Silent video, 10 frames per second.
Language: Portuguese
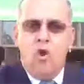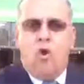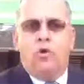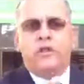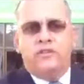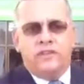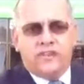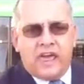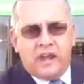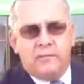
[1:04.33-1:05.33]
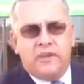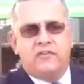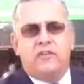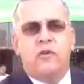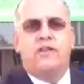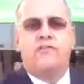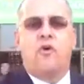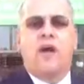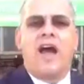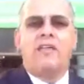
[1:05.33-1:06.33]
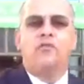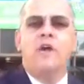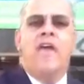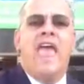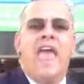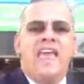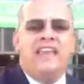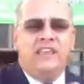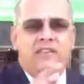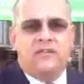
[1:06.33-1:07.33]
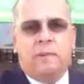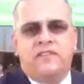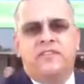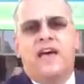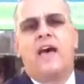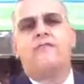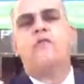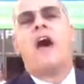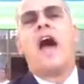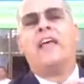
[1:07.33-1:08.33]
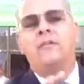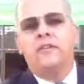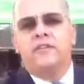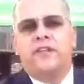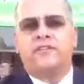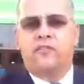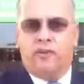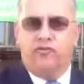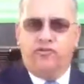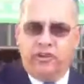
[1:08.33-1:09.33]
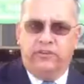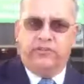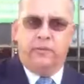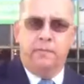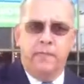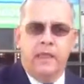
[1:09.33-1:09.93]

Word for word: onde diz claramente que o advogado é indispensável à administração da justiça.